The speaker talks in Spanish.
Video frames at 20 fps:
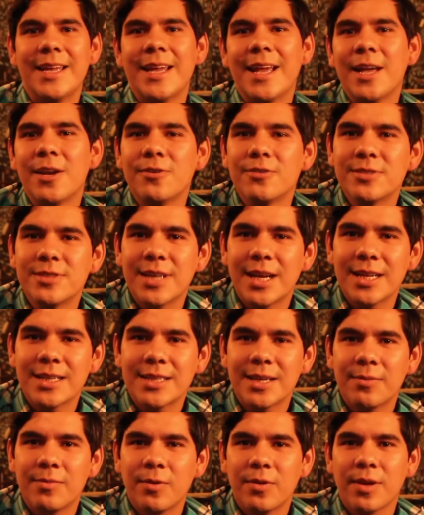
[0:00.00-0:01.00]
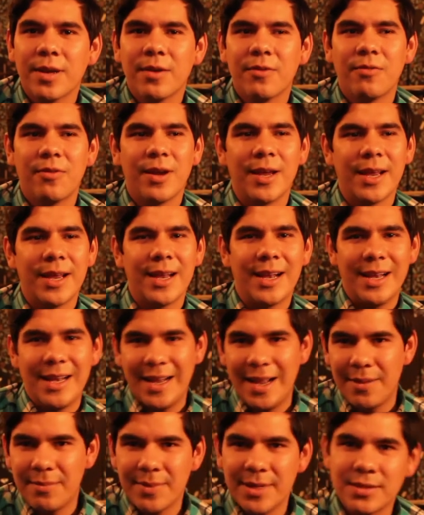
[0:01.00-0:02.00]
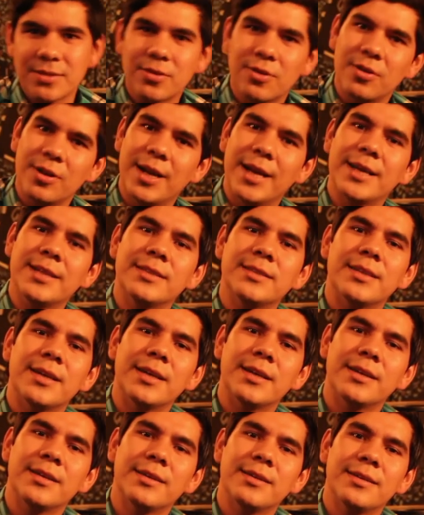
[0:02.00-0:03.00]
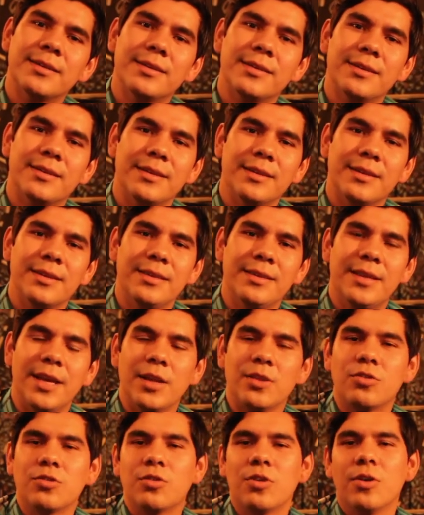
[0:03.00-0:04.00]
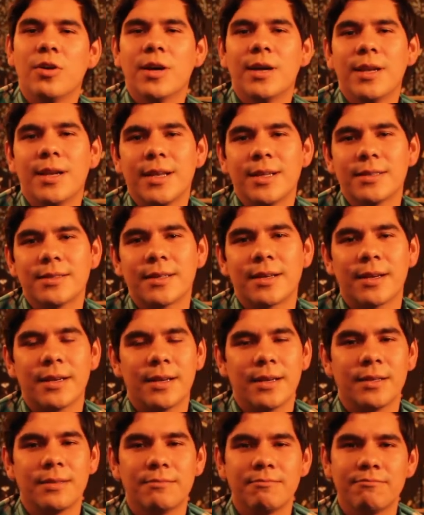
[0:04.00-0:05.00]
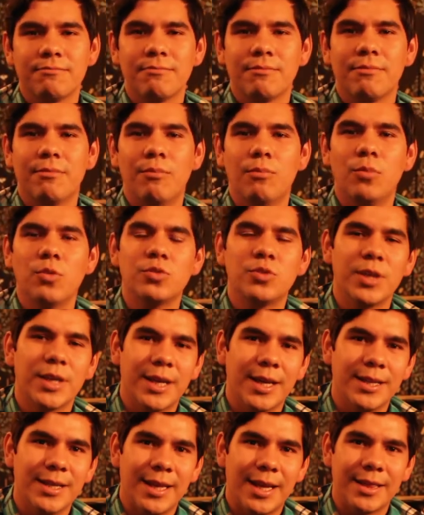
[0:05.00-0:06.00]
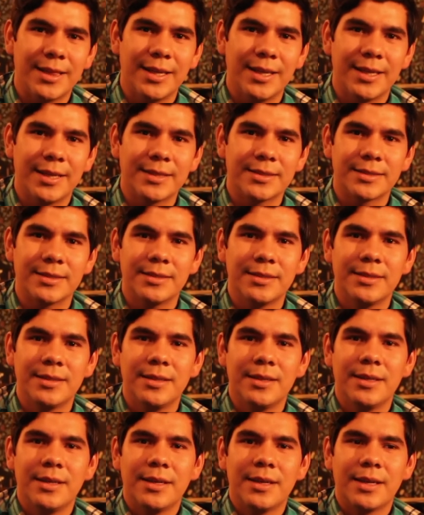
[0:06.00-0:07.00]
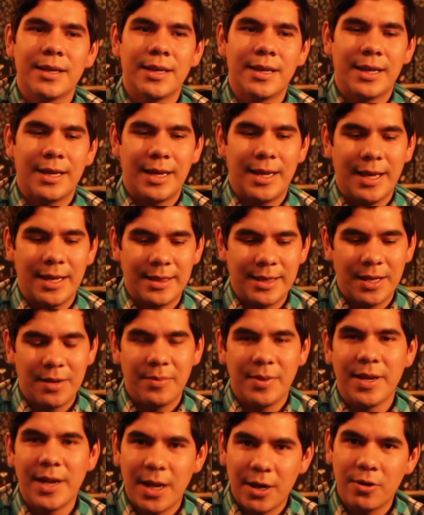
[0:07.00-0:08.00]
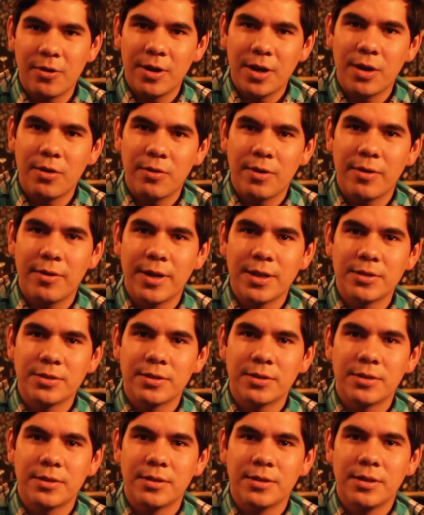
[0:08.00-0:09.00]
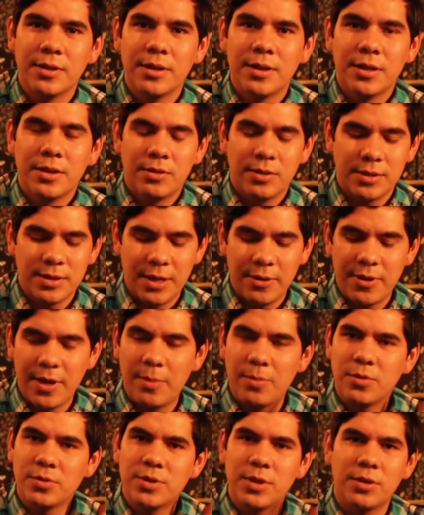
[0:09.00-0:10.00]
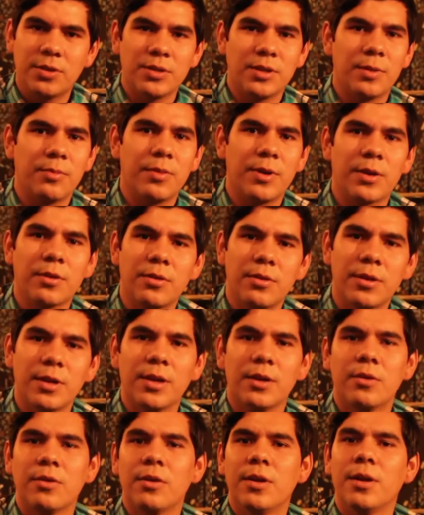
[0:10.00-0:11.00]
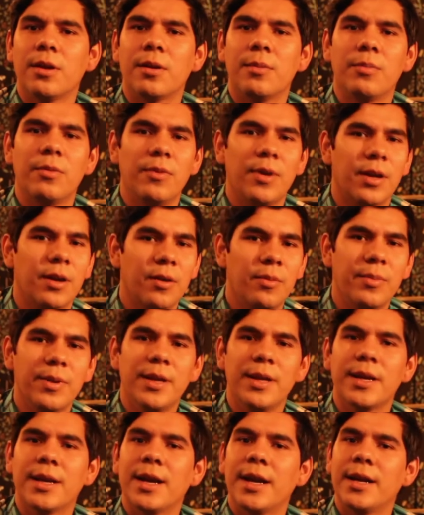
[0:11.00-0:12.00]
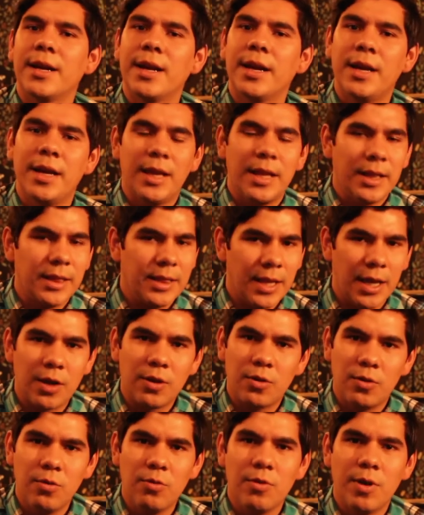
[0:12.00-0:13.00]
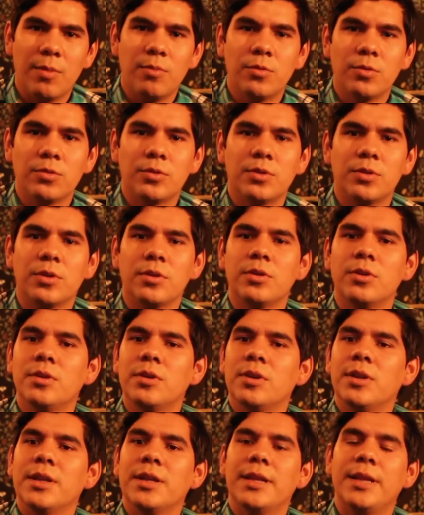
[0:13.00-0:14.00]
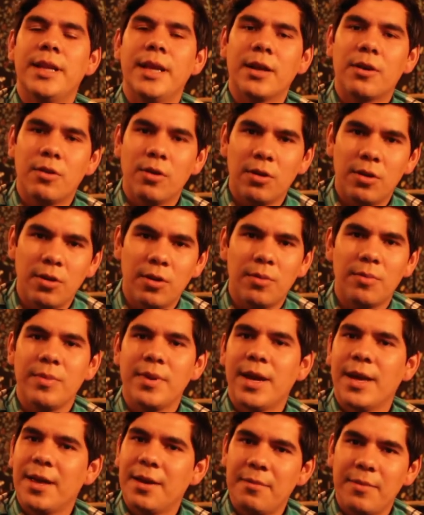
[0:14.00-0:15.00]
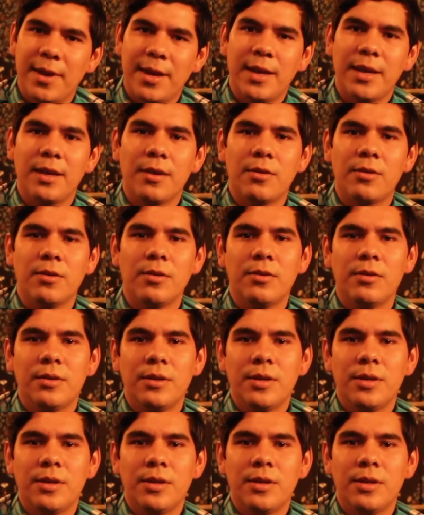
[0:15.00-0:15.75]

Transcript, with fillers: dijeron salsa porque fue la mezcolanza de todas las músicas latinas que terminaron en Nueva York. Entonces había músicos de Puerto Rico, de República Dominicana, de Cuba mucho, de Colombia, de México,